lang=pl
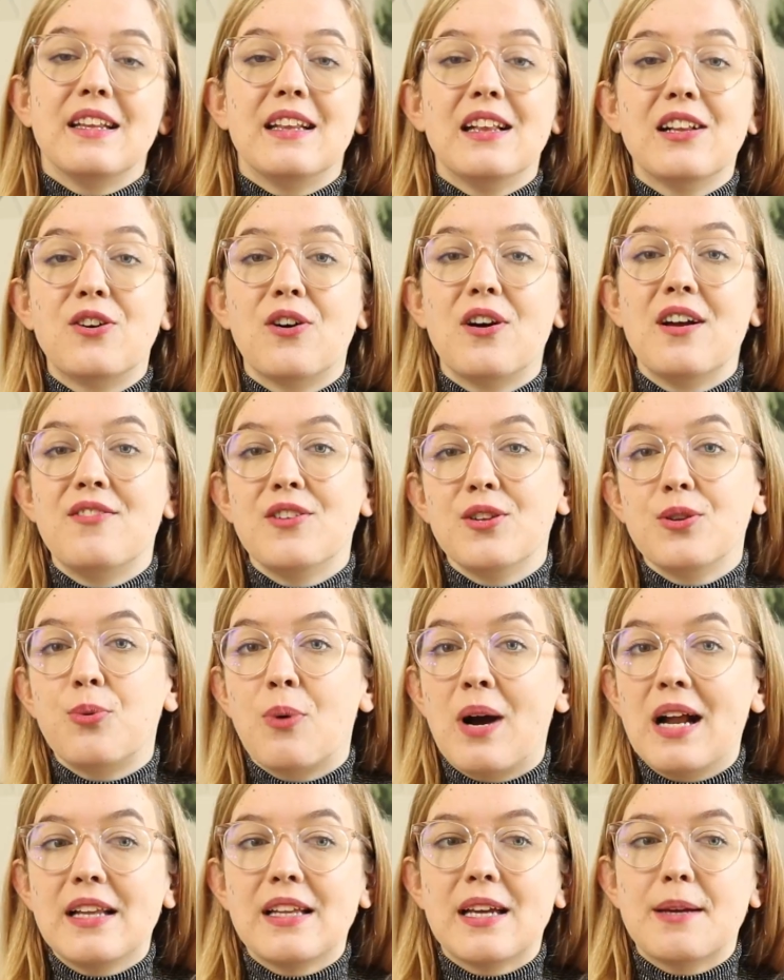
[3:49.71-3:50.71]
tylko
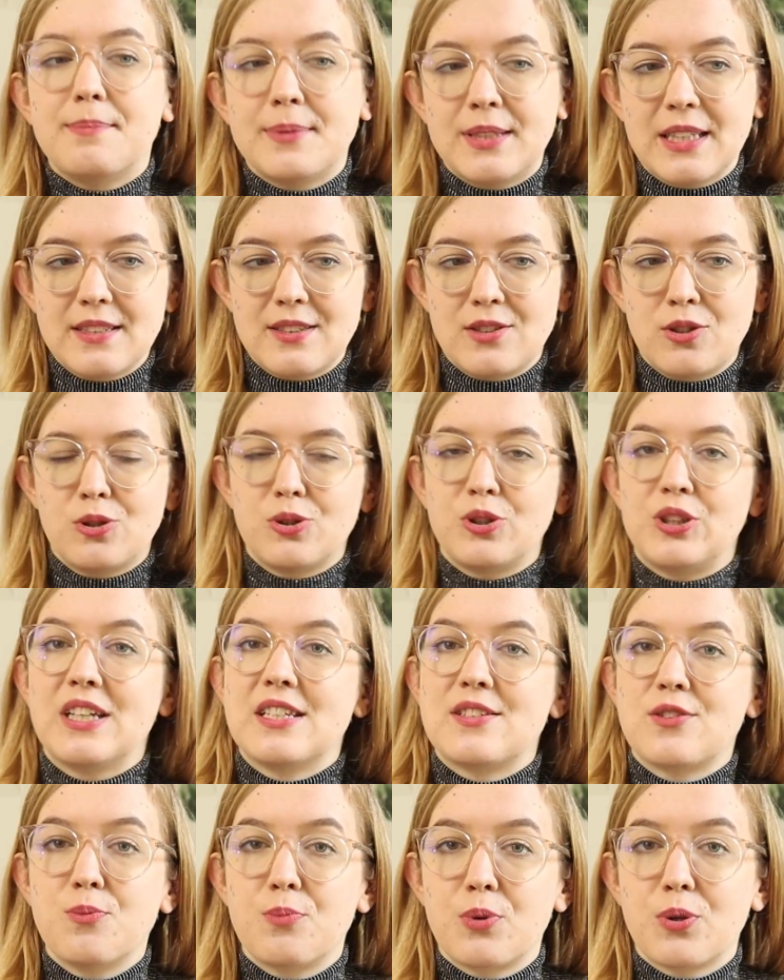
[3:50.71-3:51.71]
ewentualnie przez to,
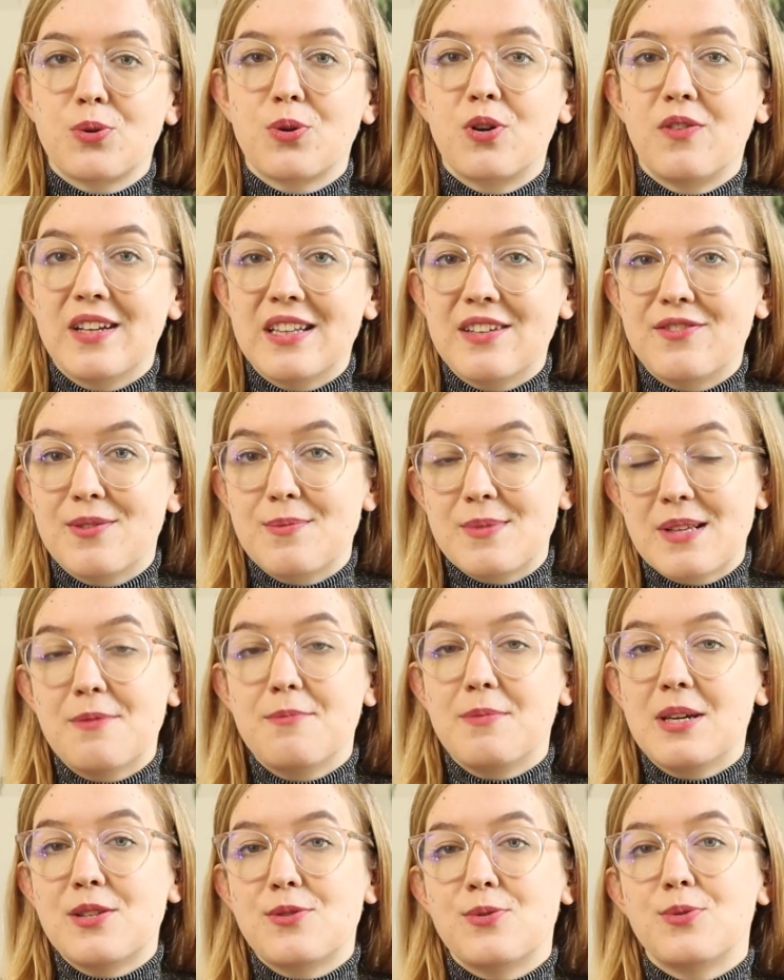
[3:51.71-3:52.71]
że są produkowane w tym
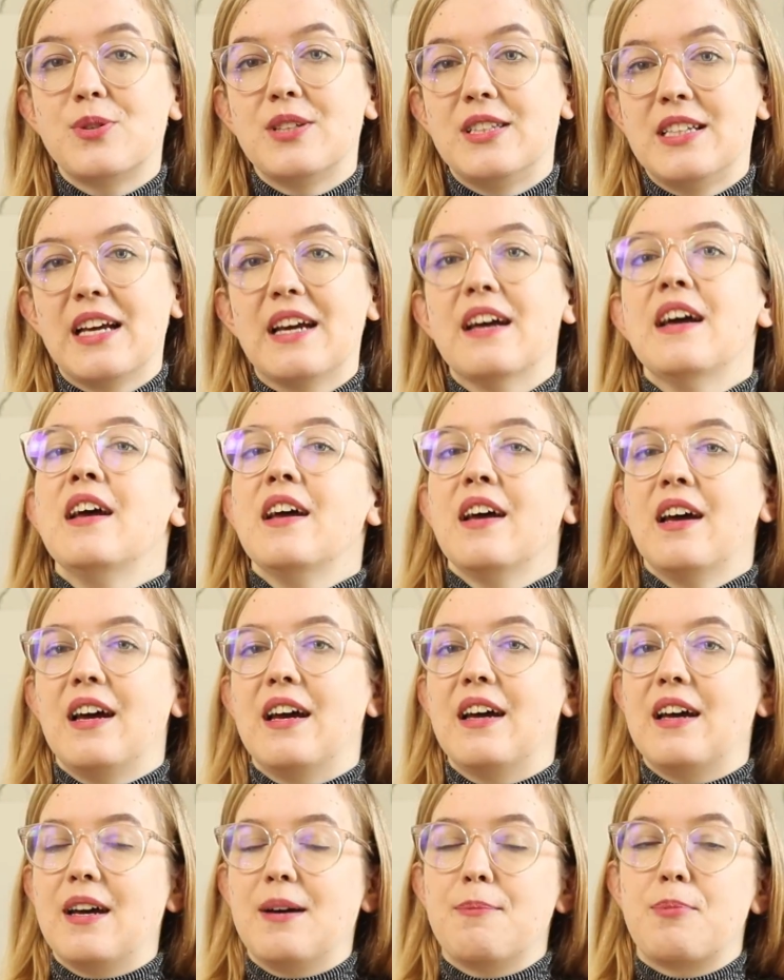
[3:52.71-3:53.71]
samym miejscu, gdzie
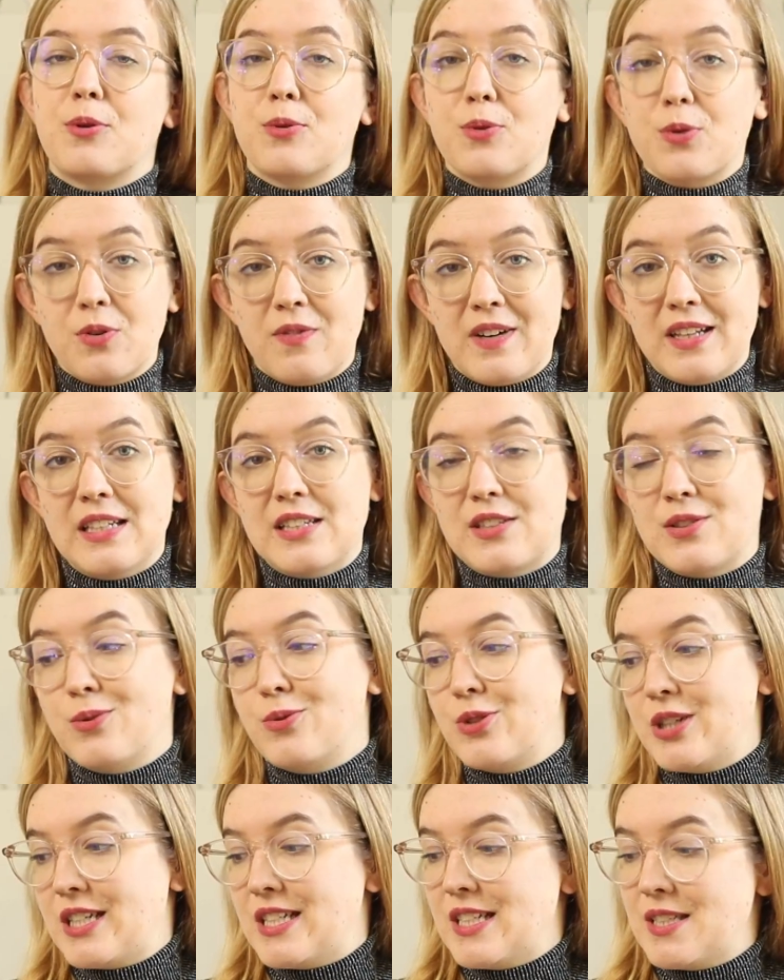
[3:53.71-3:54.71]
E, produkowane
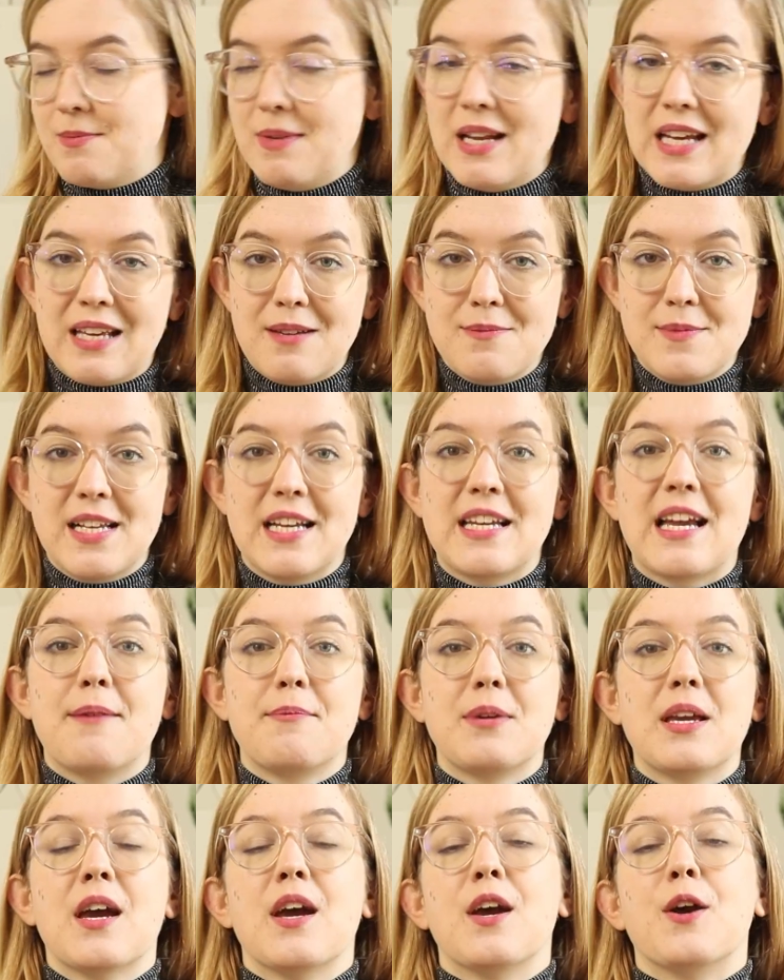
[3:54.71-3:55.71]
są rzeczy z mlekiem, z
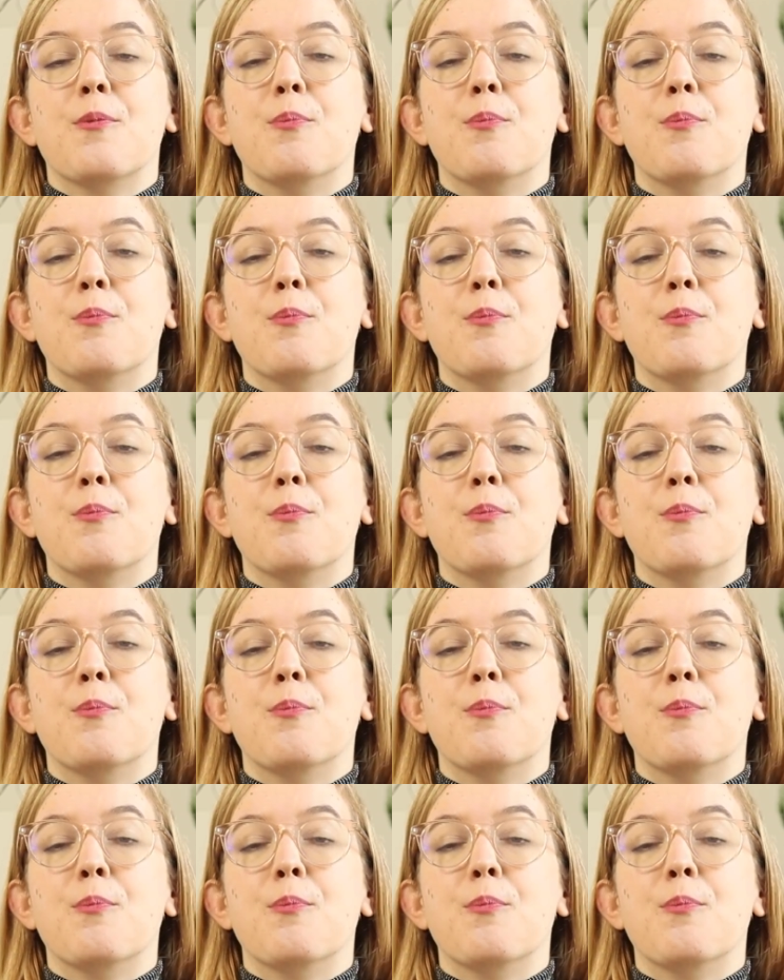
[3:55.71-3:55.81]
jajami,